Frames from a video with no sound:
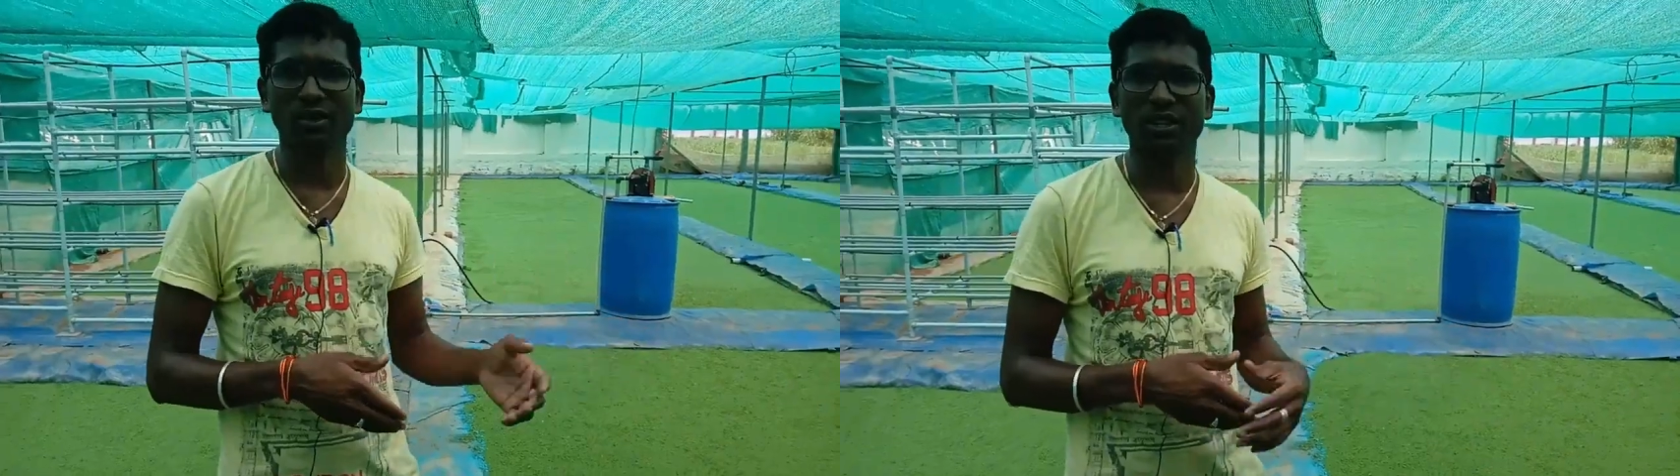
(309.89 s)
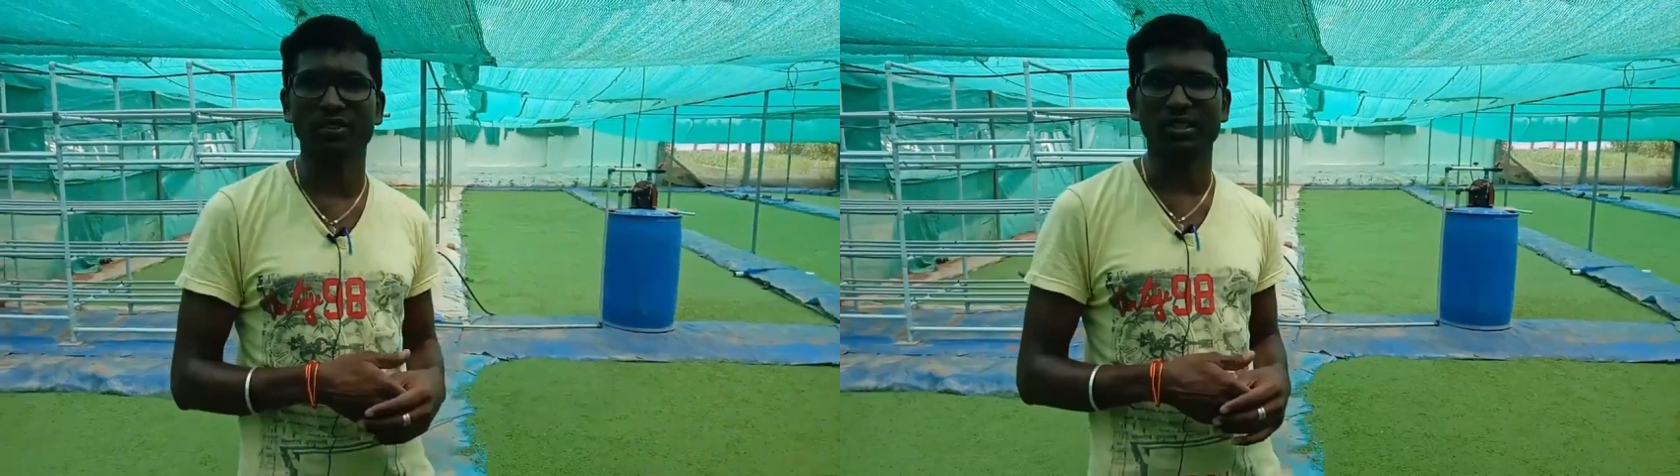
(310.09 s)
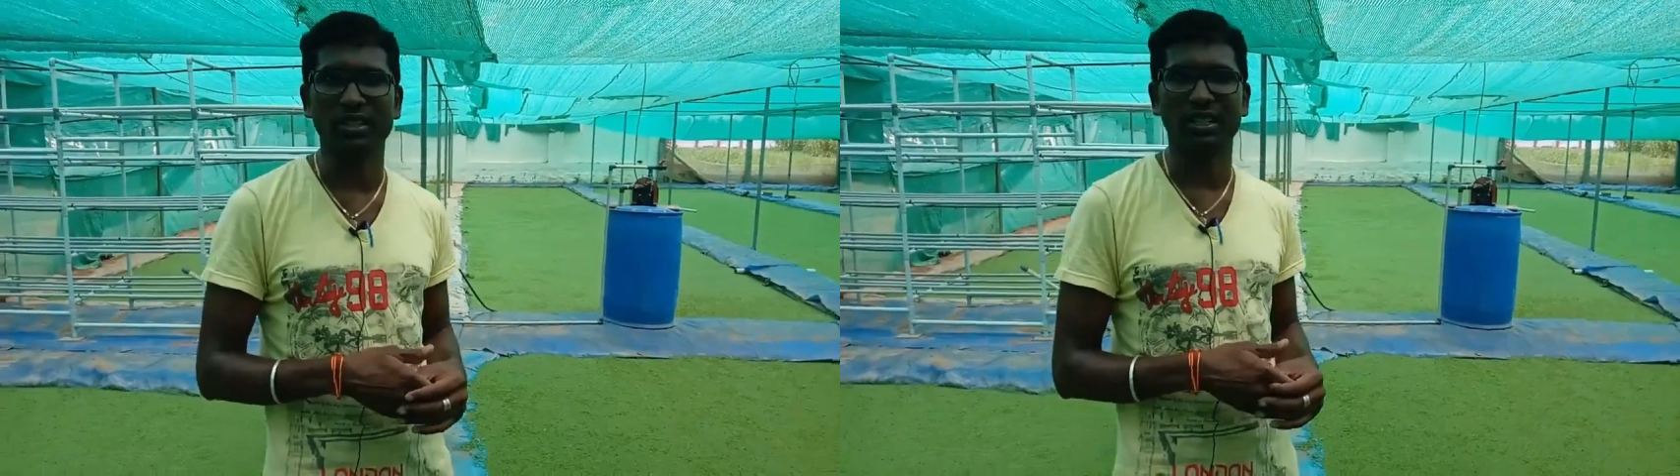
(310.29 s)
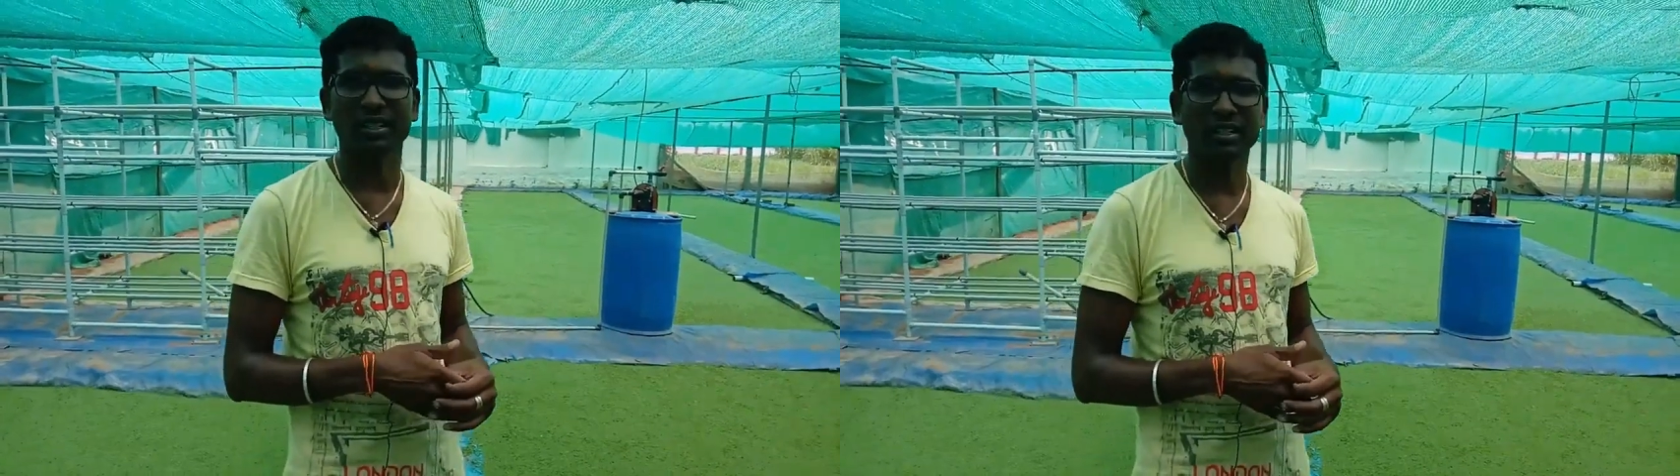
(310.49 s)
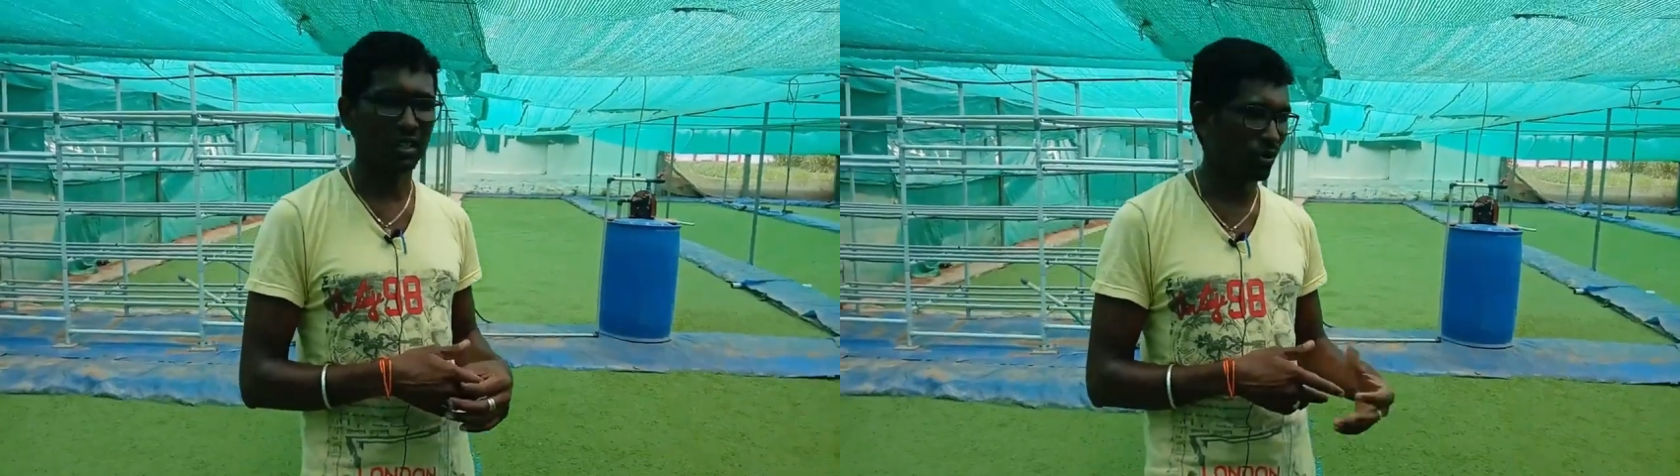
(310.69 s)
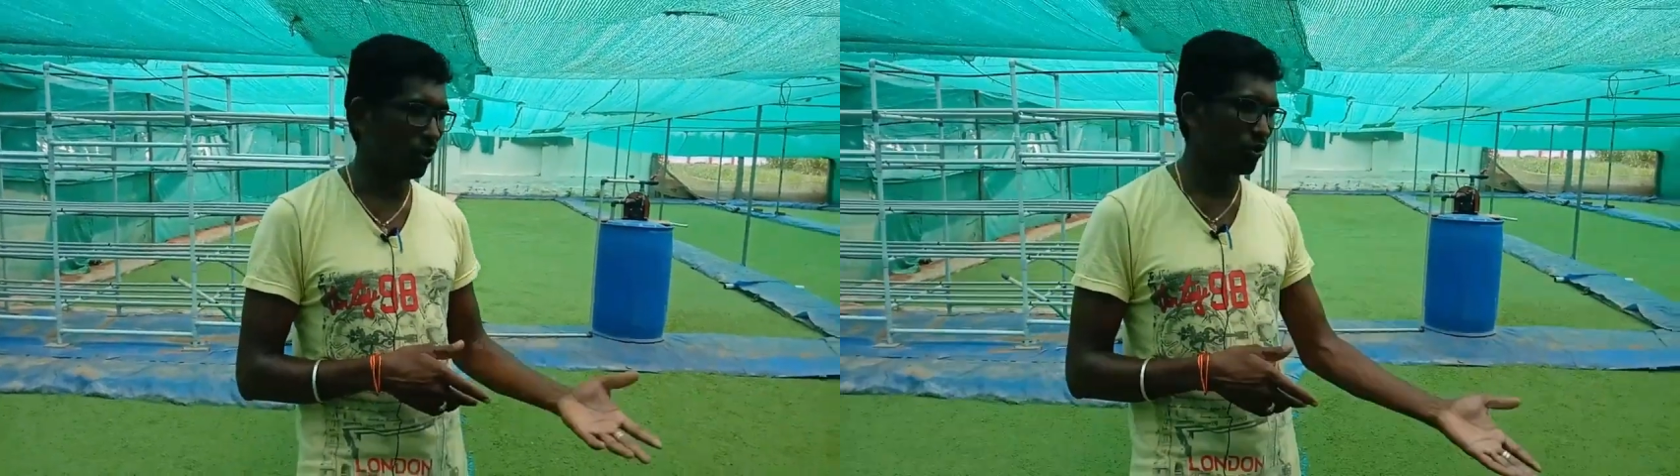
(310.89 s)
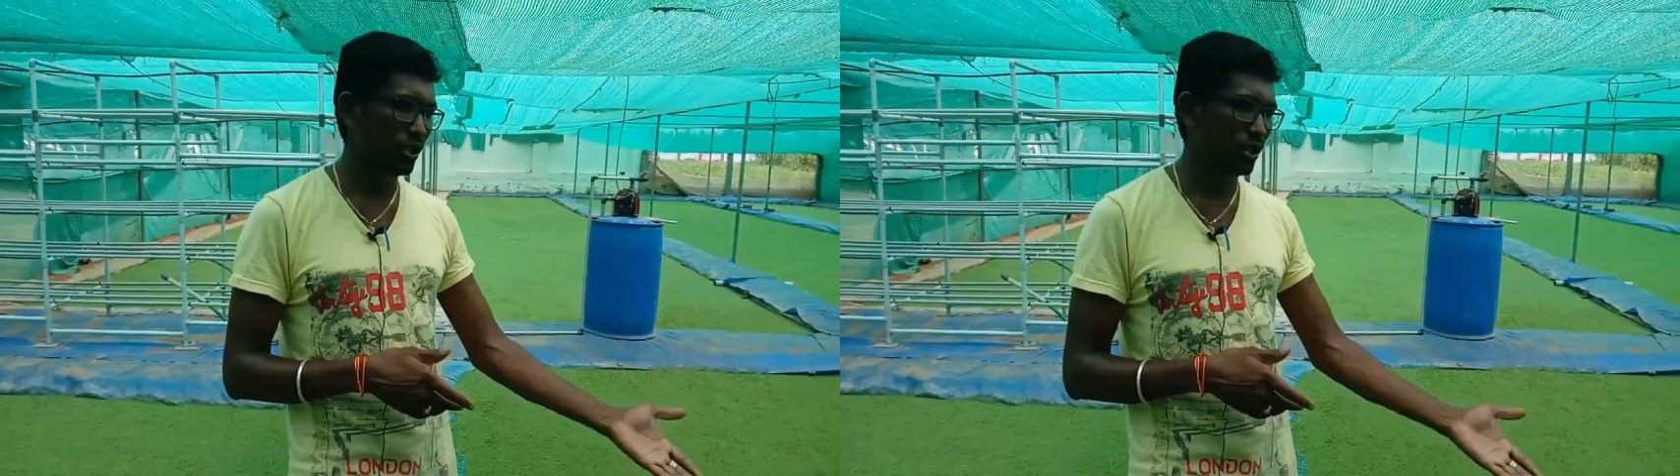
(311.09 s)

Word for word: குறையும் வச்சுக்கலாம் ஒரு